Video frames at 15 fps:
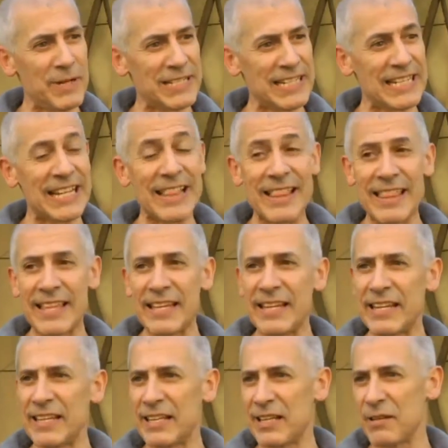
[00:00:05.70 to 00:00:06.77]
pasan el
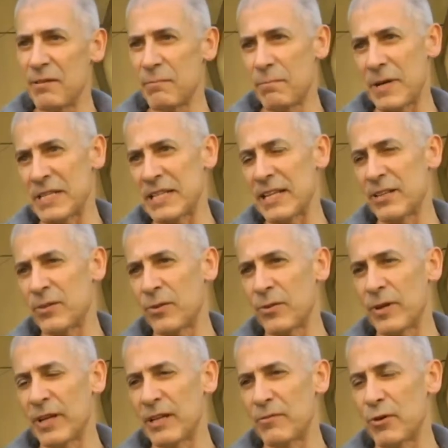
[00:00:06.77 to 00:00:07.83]
cine, pasan
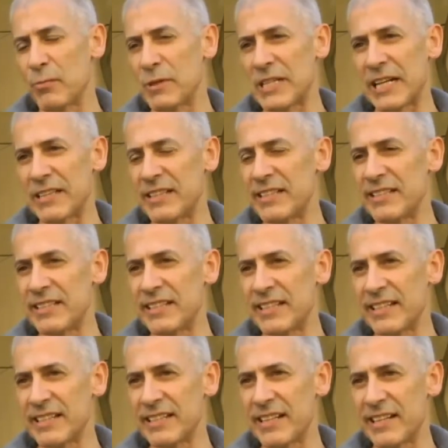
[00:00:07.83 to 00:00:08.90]
todas las formas
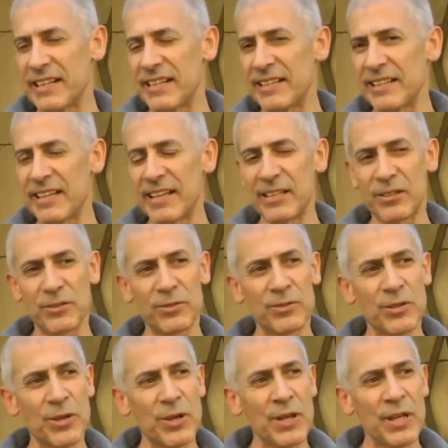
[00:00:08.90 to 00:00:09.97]
artísticas en realidad, ¿no?
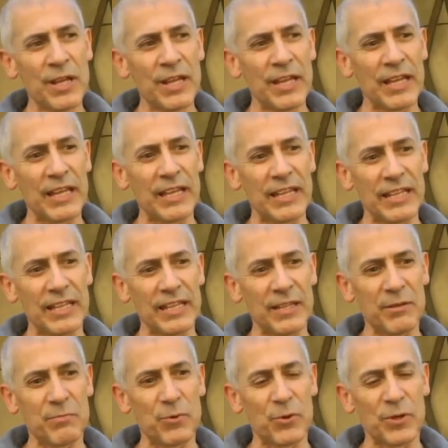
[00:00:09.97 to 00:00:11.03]

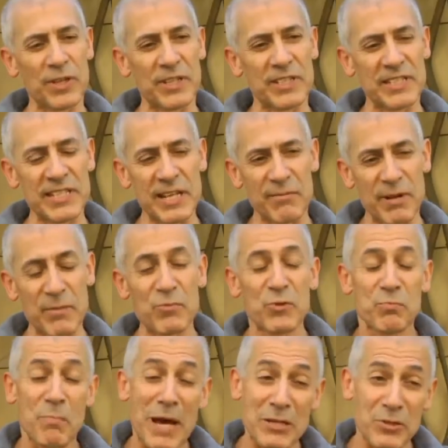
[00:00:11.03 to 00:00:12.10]
Y porque sí,
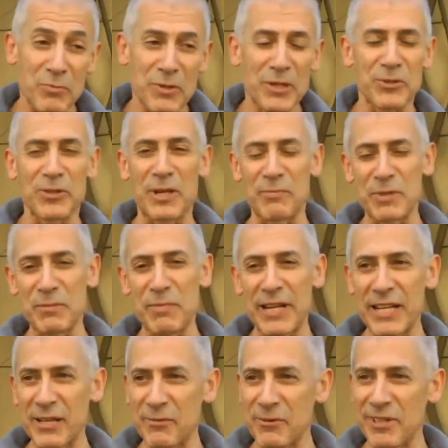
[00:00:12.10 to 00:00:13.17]
hablamos más o menos la misma
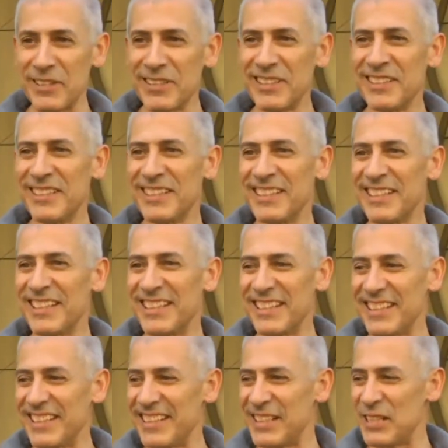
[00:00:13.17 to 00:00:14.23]
lengua,
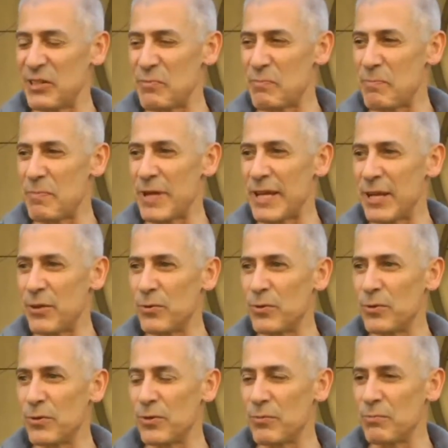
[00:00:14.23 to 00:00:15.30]
eh,
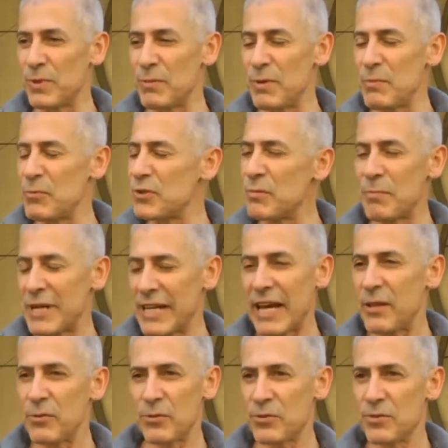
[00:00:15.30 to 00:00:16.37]
pero vivimos en
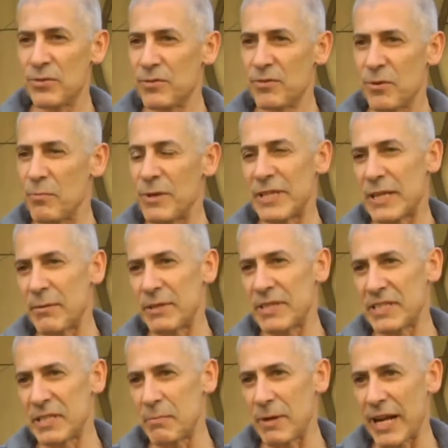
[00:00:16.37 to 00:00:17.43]
mercados
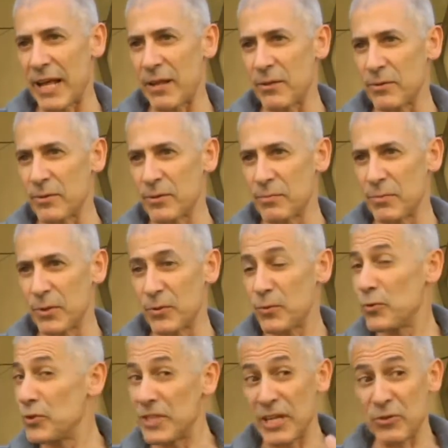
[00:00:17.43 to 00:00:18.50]
completamente separados, pero
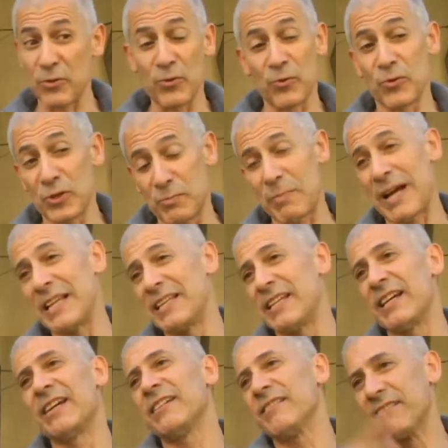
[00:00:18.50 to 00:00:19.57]
no es ya solo
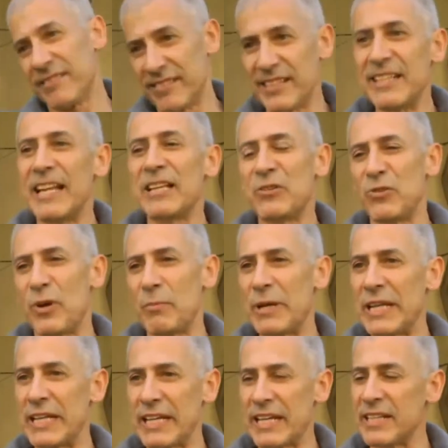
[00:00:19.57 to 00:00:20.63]
España y
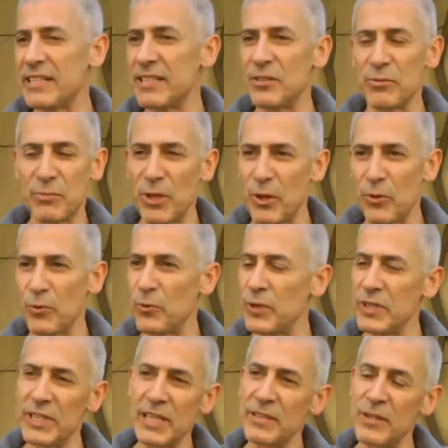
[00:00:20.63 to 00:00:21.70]
Latinoamérica, sino me he dado
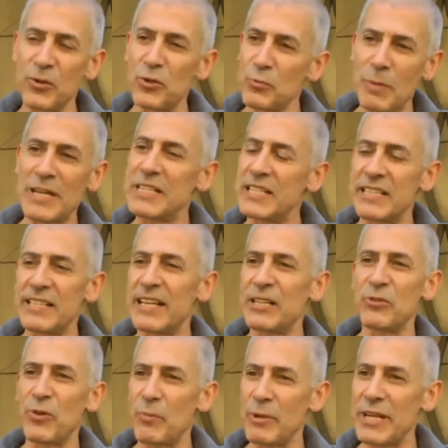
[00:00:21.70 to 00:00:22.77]
cuenta entre los países de
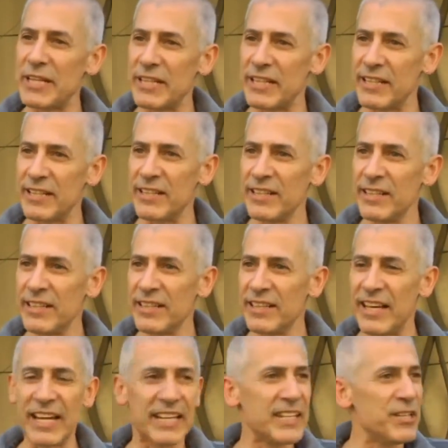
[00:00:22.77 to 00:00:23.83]
Latinoamérica.
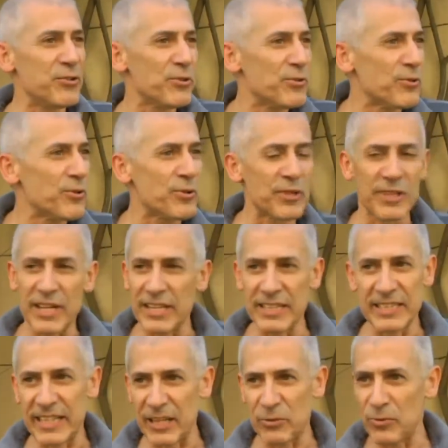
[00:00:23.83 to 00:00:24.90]
Aquí no conocen la
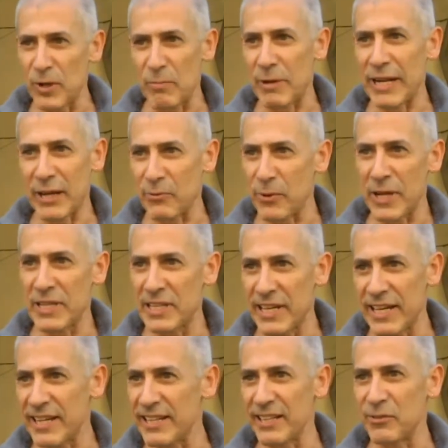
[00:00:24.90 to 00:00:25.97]
literatura
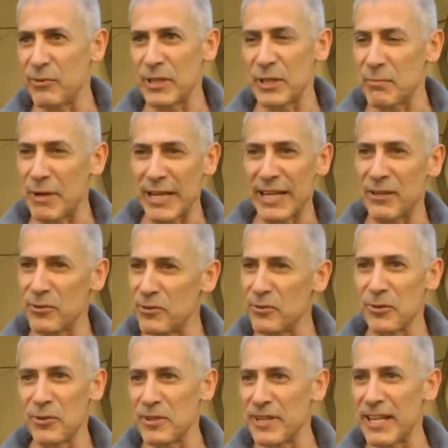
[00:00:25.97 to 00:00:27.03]
paraguaya, en Guatemala no
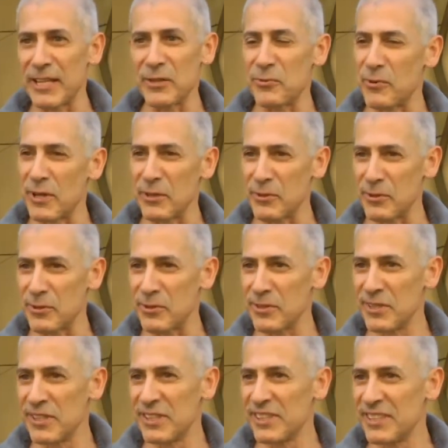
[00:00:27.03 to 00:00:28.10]
conocen la de Ecuador,
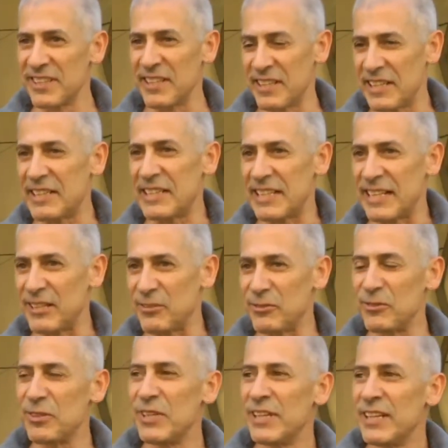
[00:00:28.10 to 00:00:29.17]
etcétera,
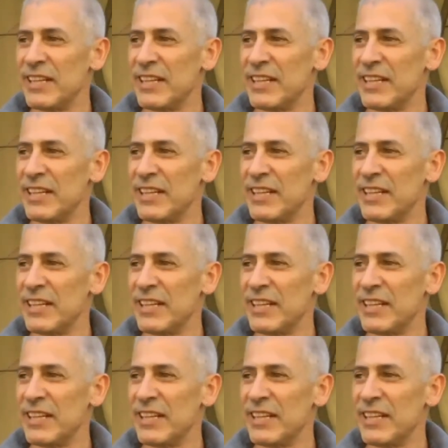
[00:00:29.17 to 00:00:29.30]
¿no?